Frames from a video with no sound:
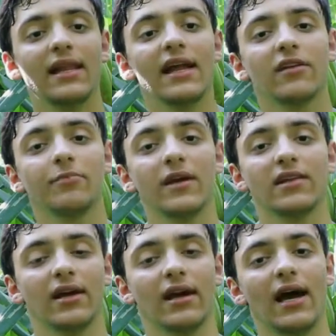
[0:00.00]
della
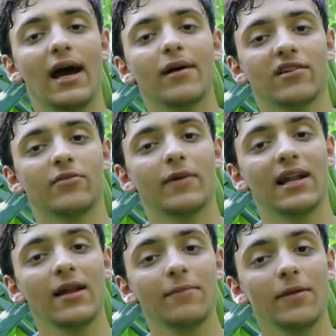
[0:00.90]
specie Abax
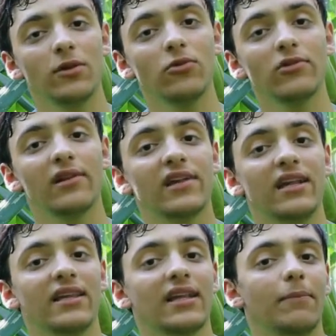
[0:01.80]
parallelepipedus
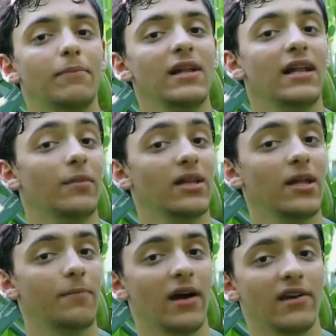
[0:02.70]
descritta da Pillery
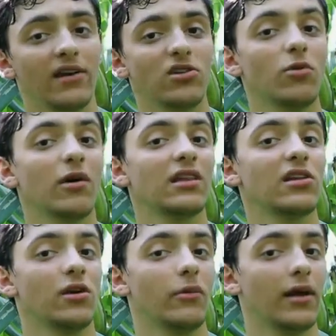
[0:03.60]
Mitterpacher
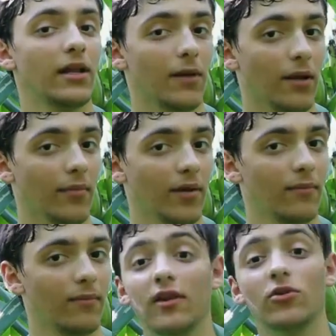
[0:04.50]
55 anni prima.
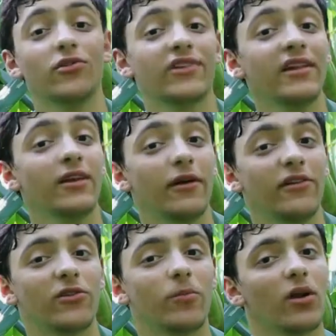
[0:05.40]
Nonostante
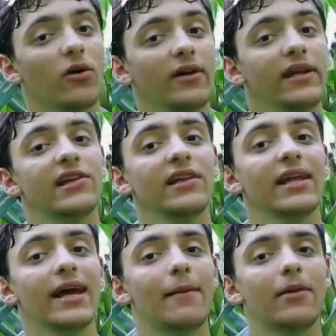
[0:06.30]
questo però il
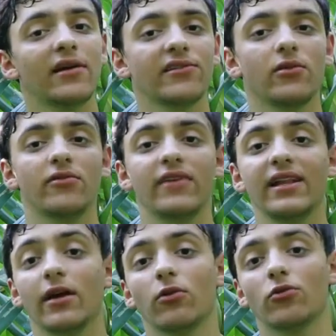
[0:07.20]
genere Abax non
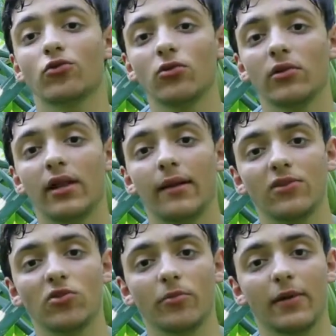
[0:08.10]
venne riconosciuto dalla
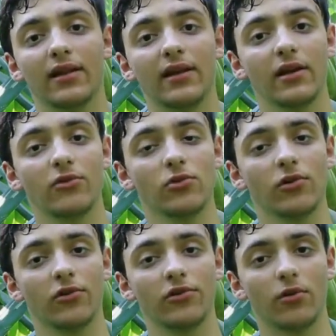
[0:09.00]
maggior parte degli
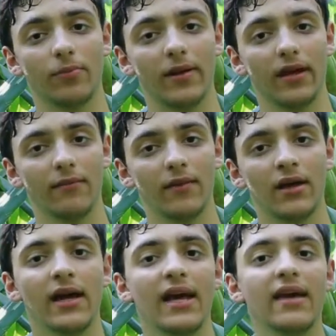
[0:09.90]
studiosi europei
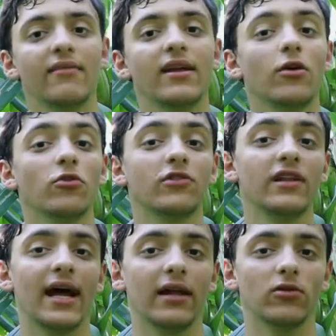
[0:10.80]
e venne
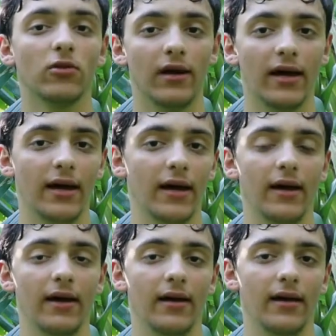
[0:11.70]
considerato, eh,
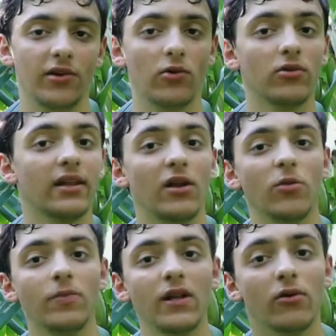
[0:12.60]
a seconda delle
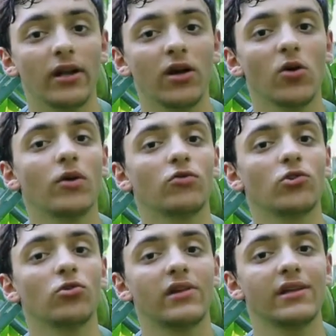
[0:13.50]
opinioni, come un
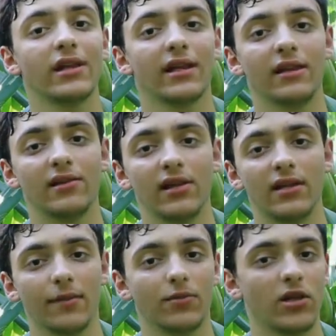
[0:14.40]
sottogenere del
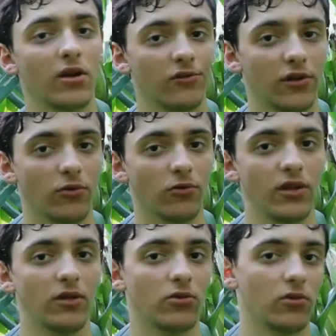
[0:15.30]
genere Pterosticus
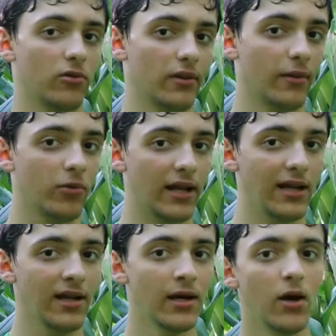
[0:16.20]
introdotto da
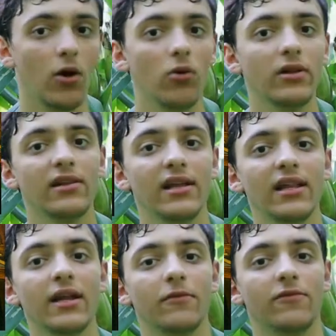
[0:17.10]
Bonelli o del
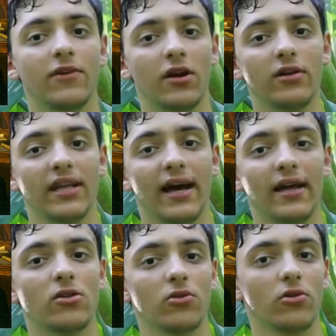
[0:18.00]
genere Pteronia
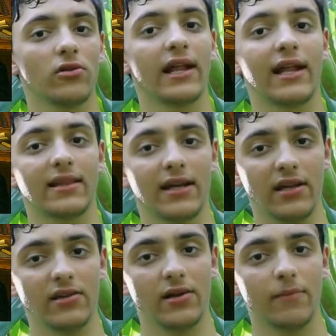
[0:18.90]
introdotto dalla
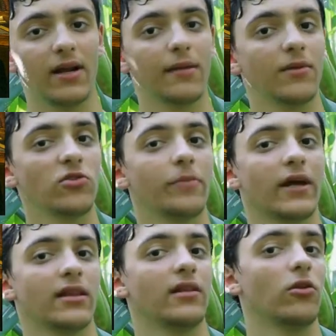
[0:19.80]
Treige per la maggior
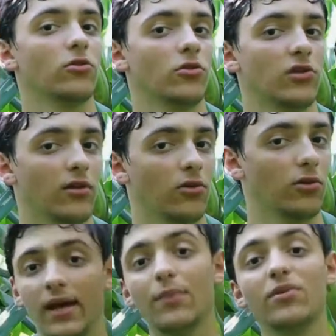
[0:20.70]
parte dell'Ottocento.
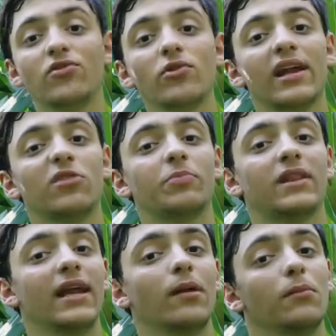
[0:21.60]
E bisognerà
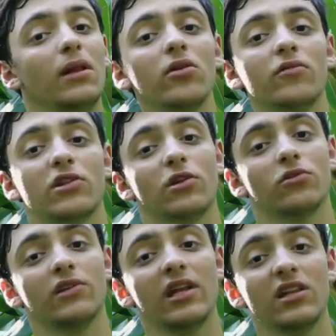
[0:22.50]
aspettare il
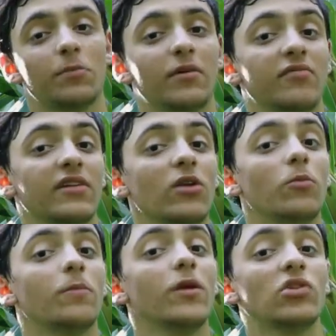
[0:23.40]
1916 per vedere
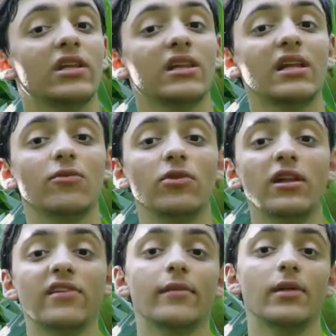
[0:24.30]
un primo tentativo di
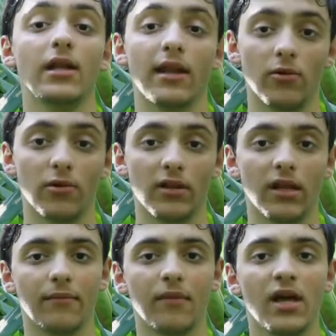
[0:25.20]
ristabilire
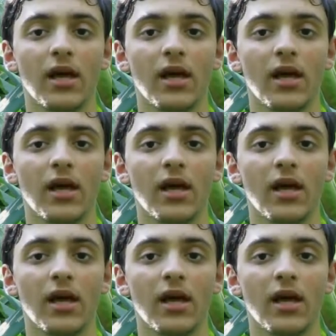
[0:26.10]
l'ordine,